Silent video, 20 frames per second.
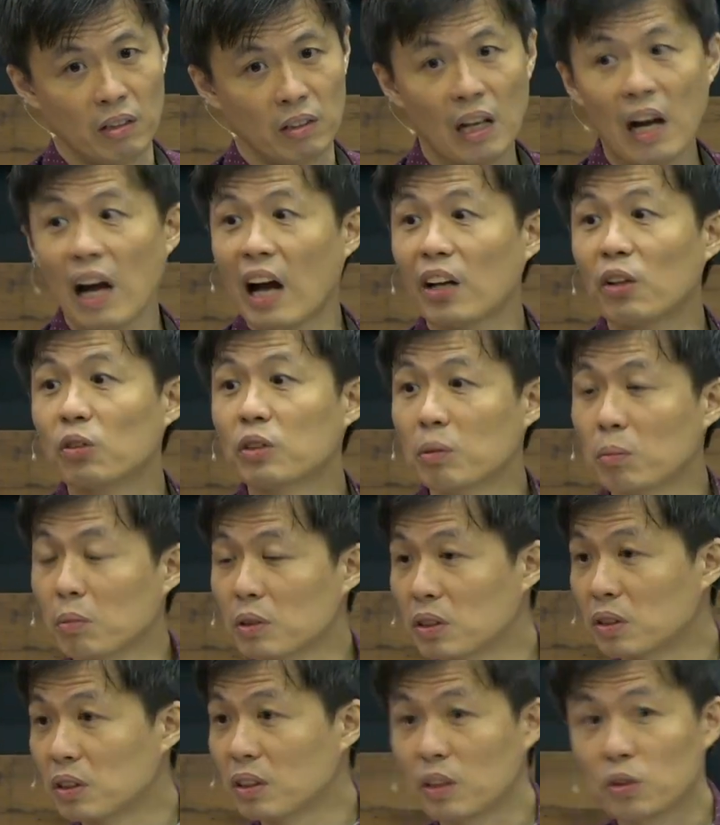他还有什么
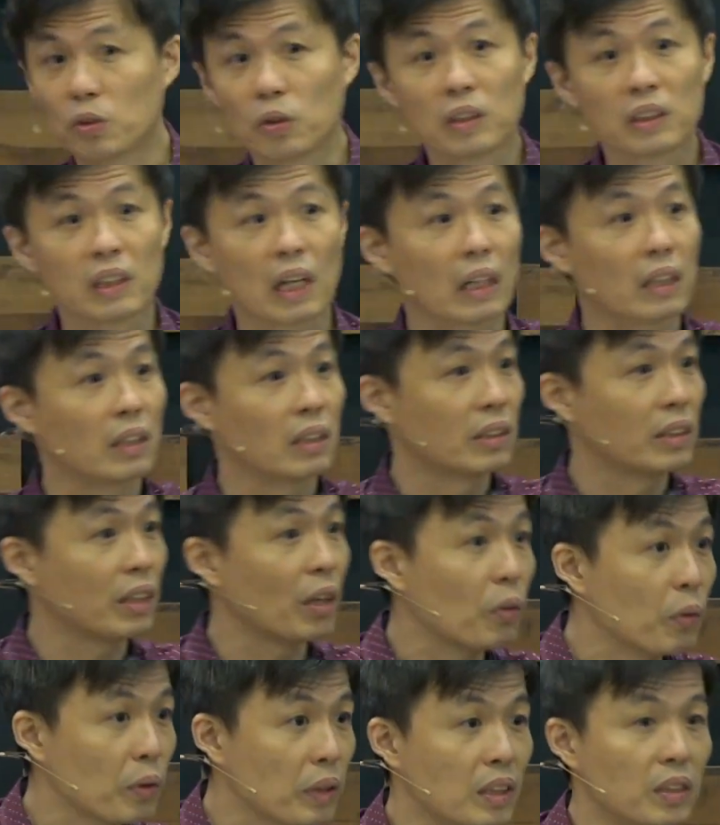时间去想
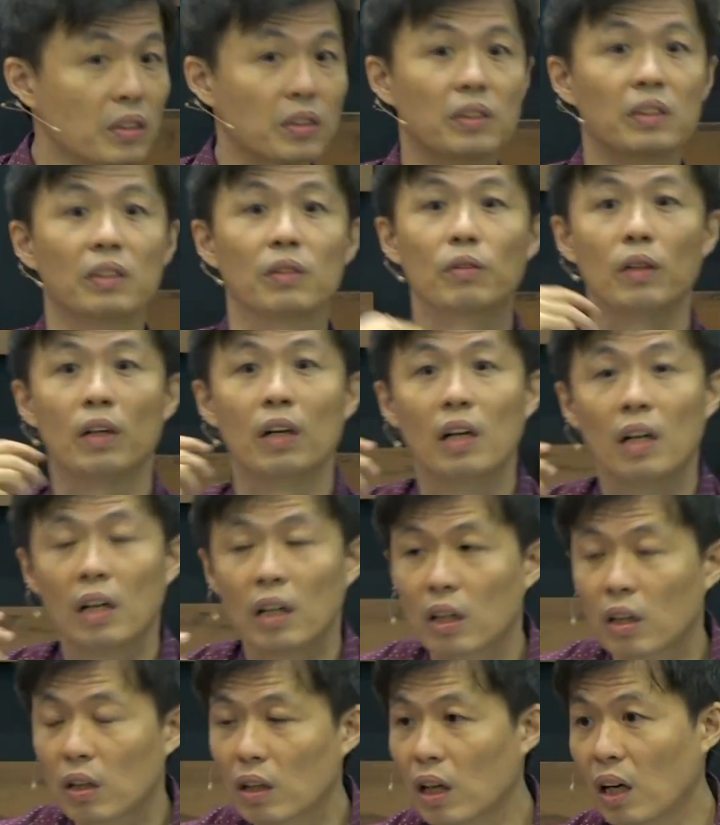教会的是，
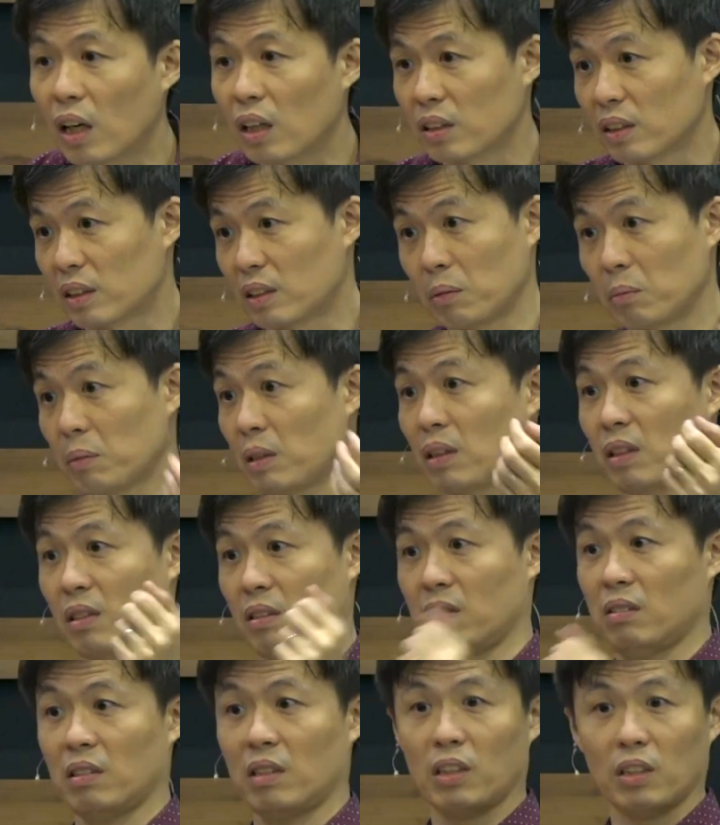呃什么
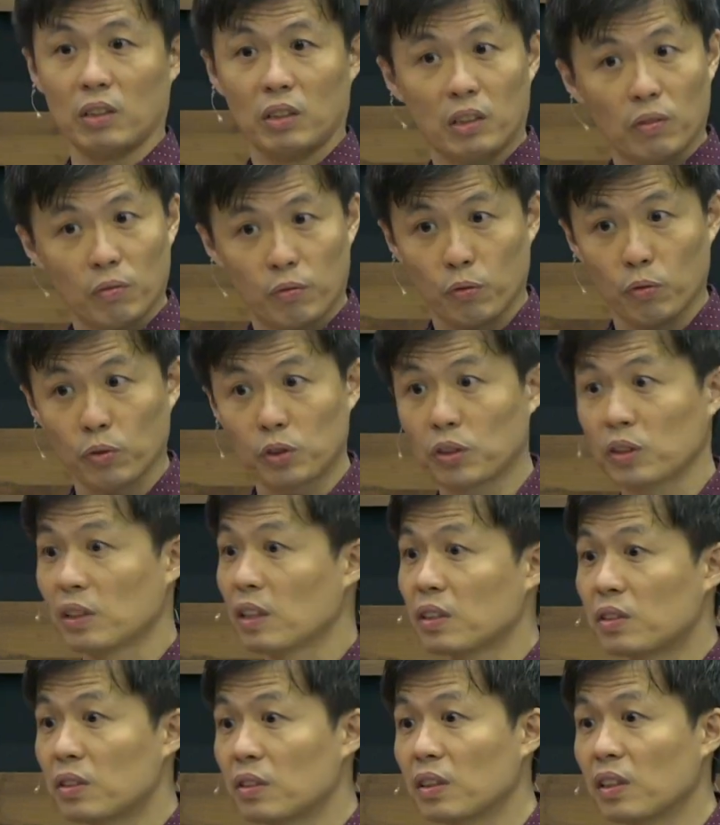呃服侍
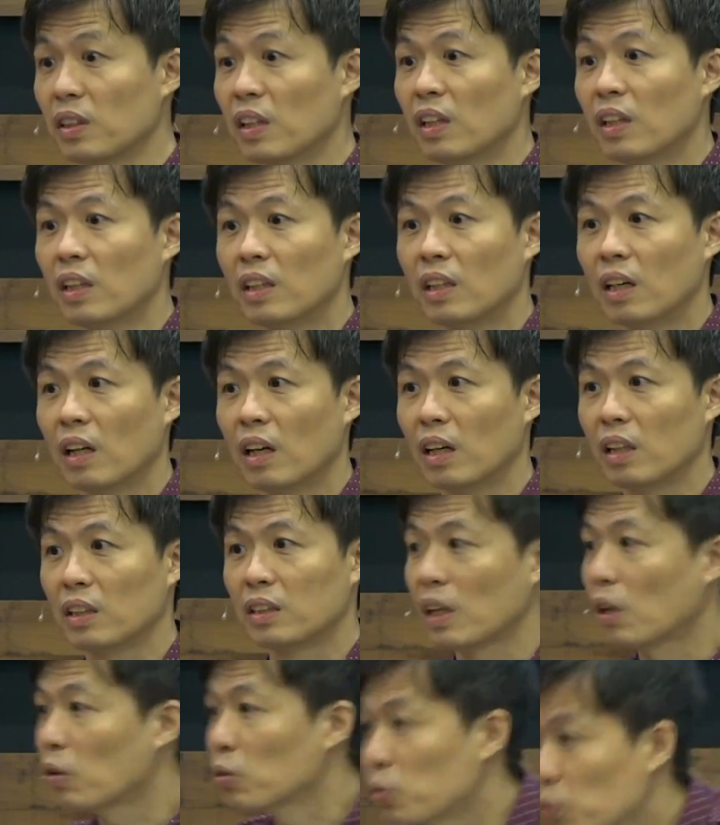的是，呃
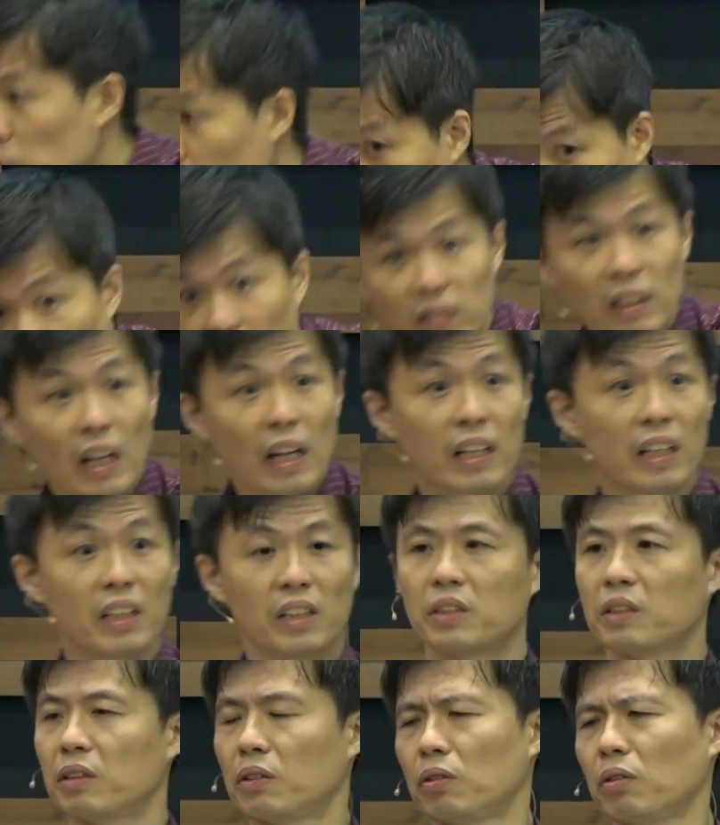小组员要带领
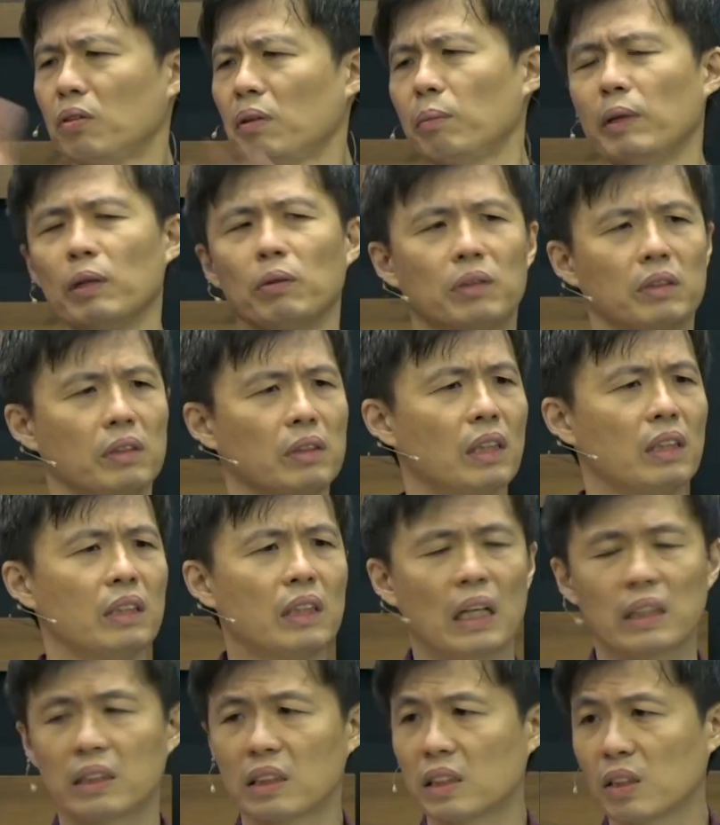的是，从来没有时间
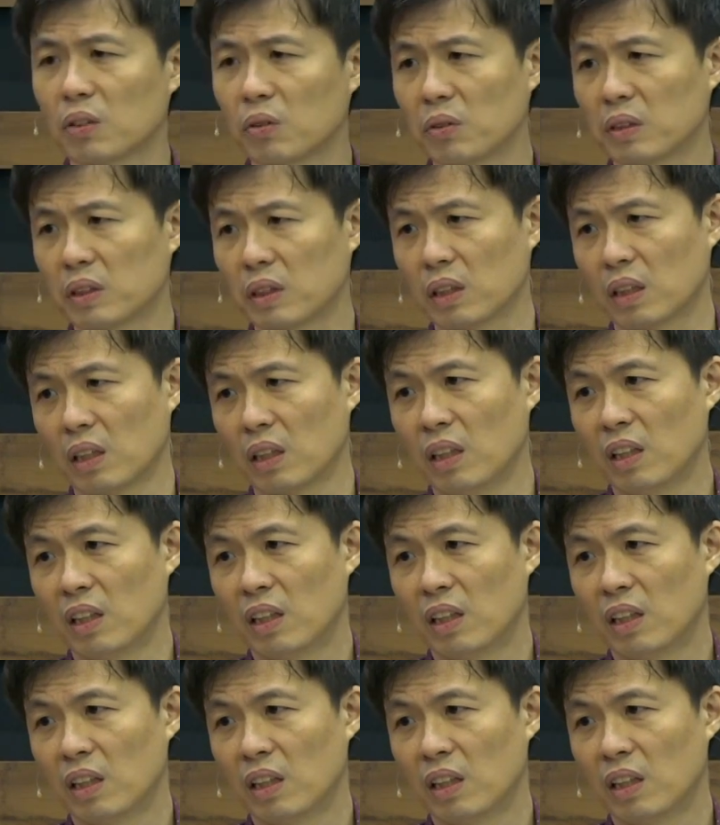想这些东西了。